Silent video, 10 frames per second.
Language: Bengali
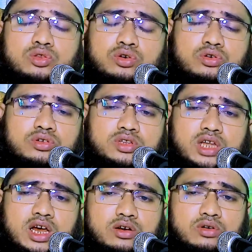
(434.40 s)
তখন
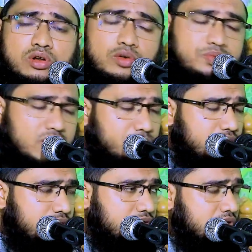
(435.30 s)
তার কলপটা
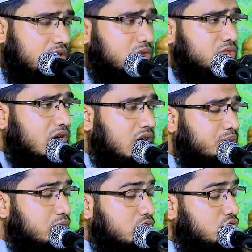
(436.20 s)
পরি তার
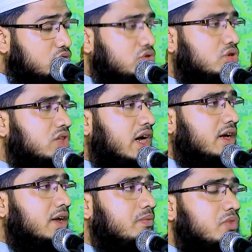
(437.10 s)
পরিশুদ্ধ
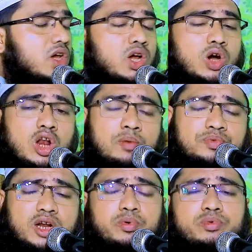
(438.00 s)
থাকে
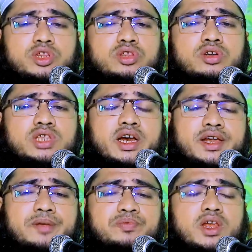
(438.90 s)
কলপটা পবিত্র
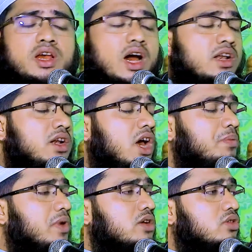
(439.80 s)
থাকে আল্লাহ
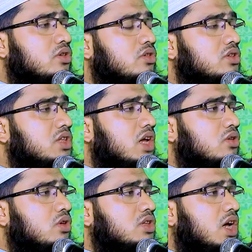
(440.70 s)
পাক তখন তার
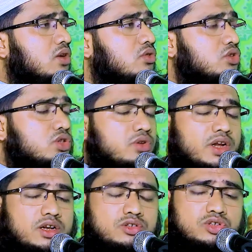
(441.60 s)
কথাগুলো
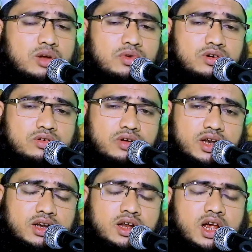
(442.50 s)
শোনেন শ্রবণ
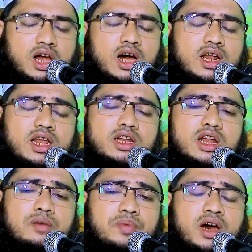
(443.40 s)
করেন আর
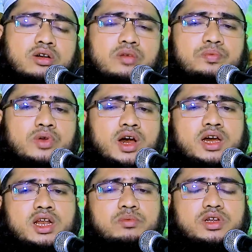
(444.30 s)
আল্লাহ পাক রব্বুল
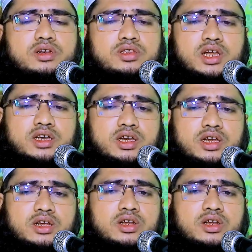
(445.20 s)
আলামিন তাকে